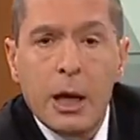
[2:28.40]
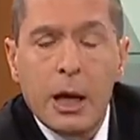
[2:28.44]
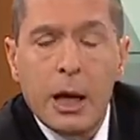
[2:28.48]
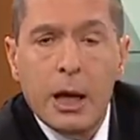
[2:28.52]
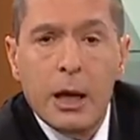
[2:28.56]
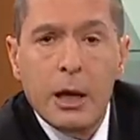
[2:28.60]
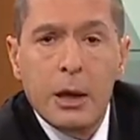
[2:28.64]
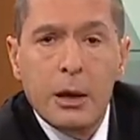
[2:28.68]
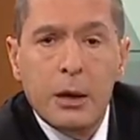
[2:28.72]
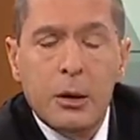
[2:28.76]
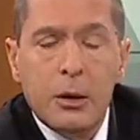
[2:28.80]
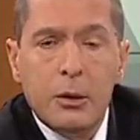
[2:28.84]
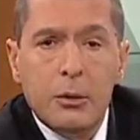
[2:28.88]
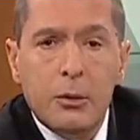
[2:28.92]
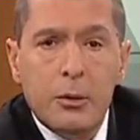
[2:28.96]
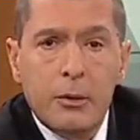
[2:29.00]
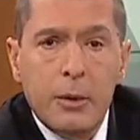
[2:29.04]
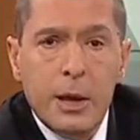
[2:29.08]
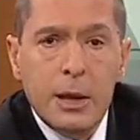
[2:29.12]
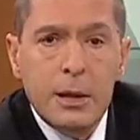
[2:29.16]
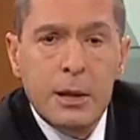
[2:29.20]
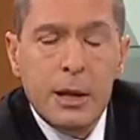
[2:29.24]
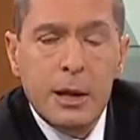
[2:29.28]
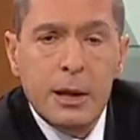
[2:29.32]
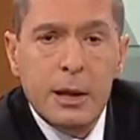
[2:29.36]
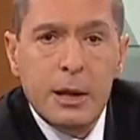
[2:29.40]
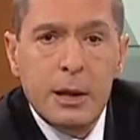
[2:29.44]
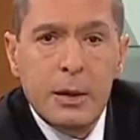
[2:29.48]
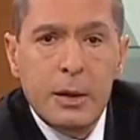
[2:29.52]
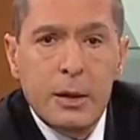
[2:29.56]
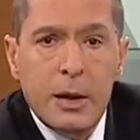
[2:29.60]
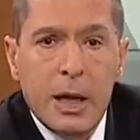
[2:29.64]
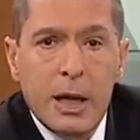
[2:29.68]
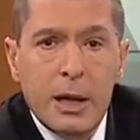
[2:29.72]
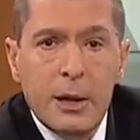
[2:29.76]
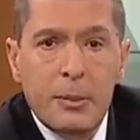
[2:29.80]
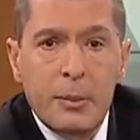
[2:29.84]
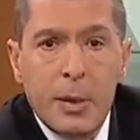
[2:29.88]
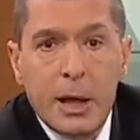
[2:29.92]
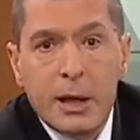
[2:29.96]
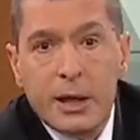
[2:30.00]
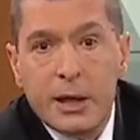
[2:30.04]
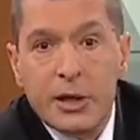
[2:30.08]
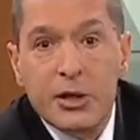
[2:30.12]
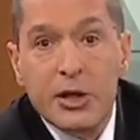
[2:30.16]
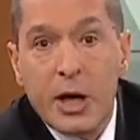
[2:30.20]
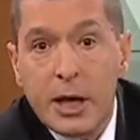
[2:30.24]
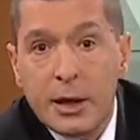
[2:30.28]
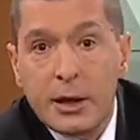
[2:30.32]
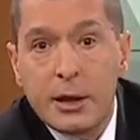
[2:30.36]
Ee, üniversitenin e,
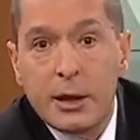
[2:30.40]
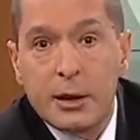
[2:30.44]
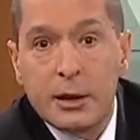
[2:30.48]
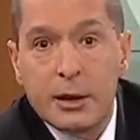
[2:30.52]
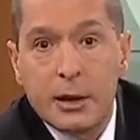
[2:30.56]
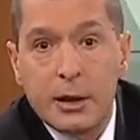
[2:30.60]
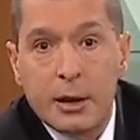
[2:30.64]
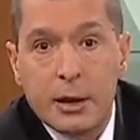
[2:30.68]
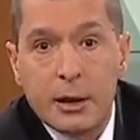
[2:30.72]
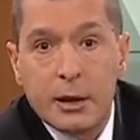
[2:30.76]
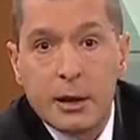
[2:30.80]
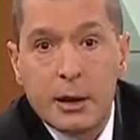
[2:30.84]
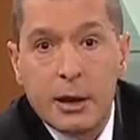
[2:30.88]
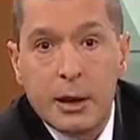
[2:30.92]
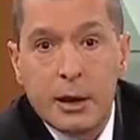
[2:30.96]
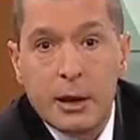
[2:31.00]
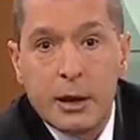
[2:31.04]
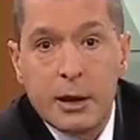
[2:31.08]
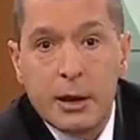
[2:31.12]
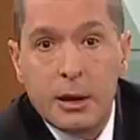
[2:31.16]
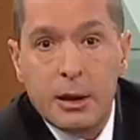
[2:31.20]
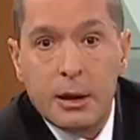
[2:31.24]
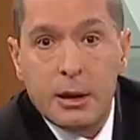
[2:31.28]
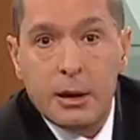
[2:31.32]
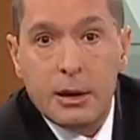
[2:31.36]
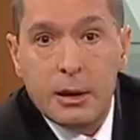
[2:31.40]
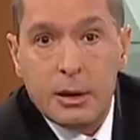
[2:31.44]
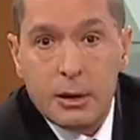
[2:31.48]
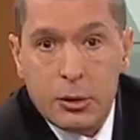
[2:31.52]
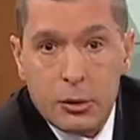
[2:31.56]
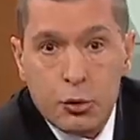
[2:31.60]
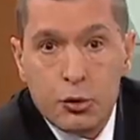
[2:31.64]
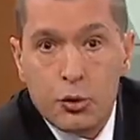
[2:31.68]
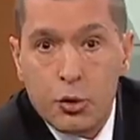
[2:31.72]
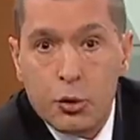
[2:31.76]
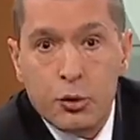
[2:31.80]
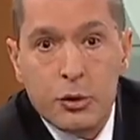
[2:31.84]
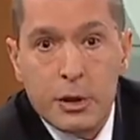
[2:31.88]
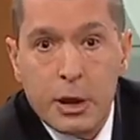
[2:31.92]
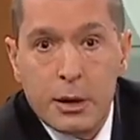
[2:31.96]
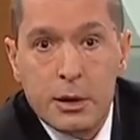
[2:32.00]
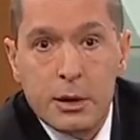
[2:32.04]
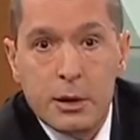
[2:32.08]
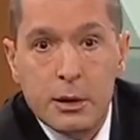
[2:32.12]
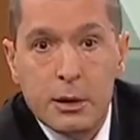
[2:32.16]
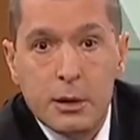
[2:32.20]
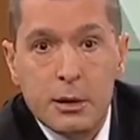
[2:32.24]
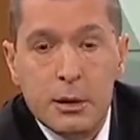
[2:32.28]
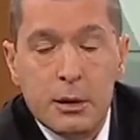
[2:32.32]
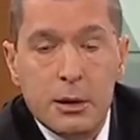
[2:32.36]
belki reytingini e,
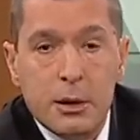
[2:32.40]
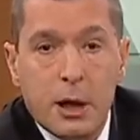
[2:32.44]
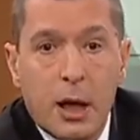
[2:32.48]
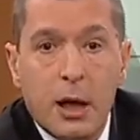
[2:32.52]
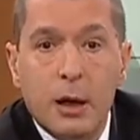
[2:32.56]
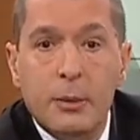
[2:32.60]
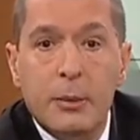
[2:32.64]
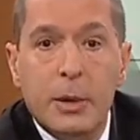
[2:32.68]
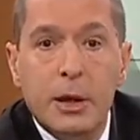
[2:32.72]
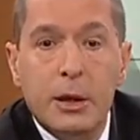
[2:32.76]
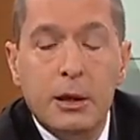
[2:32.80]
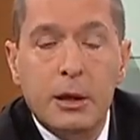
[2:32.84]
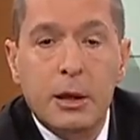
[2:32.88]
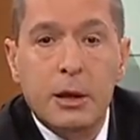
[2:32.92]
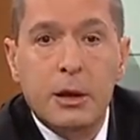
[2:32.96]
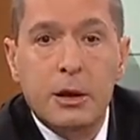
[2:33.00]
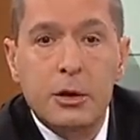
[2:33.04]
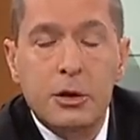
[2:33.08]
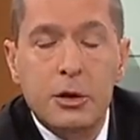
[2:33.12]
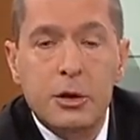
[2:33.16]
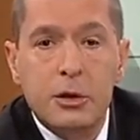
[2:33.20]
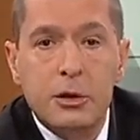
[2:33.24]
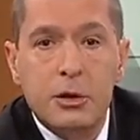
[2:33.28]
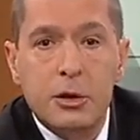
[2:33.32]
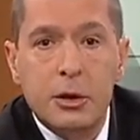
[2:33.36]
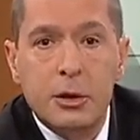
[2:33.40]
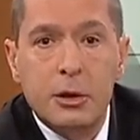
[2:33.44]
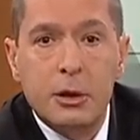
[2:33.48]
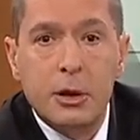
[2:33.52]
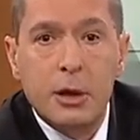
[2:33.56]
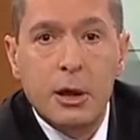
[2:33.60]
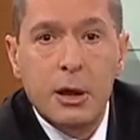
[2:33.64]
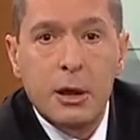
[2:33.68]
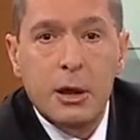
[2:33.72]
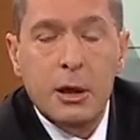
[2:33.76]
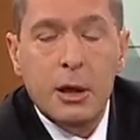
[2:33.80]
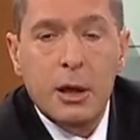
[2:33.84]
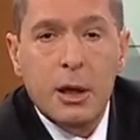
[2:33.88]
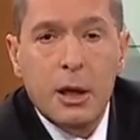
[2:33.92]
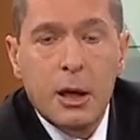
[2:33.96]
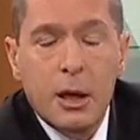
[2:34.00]
soracaksınız Almanya'da kaçıncı diye.